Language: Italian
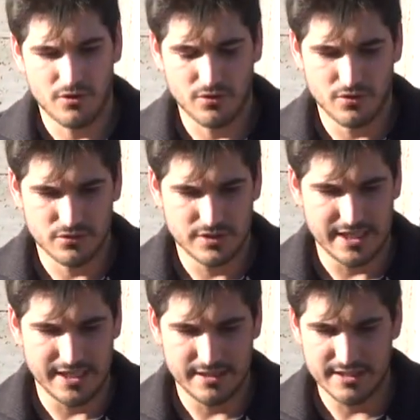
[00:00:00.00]
o, o
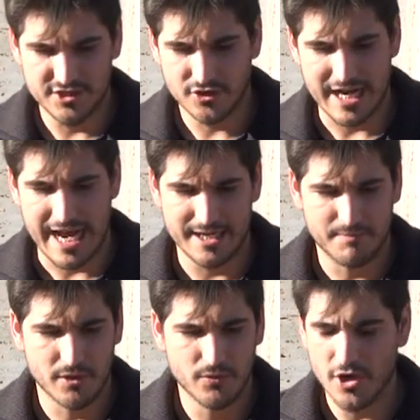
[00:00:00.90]
dei, dei, giornali,
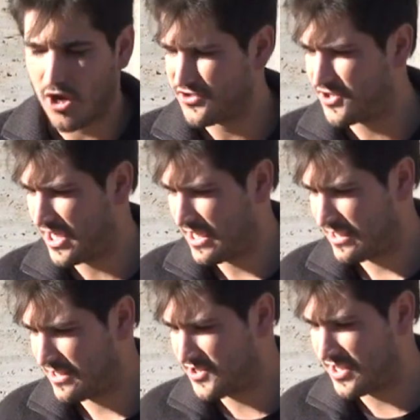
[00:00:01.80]
per cui oggi
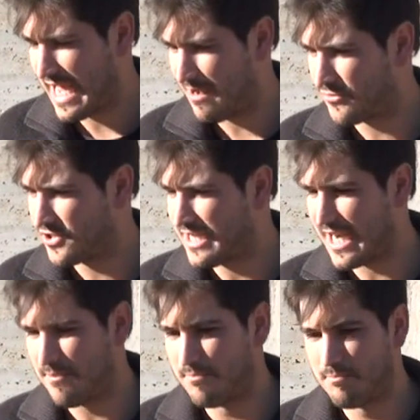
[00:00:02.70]
decidiamo di
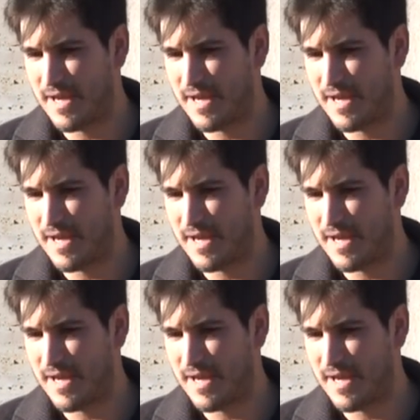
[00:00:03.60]
dare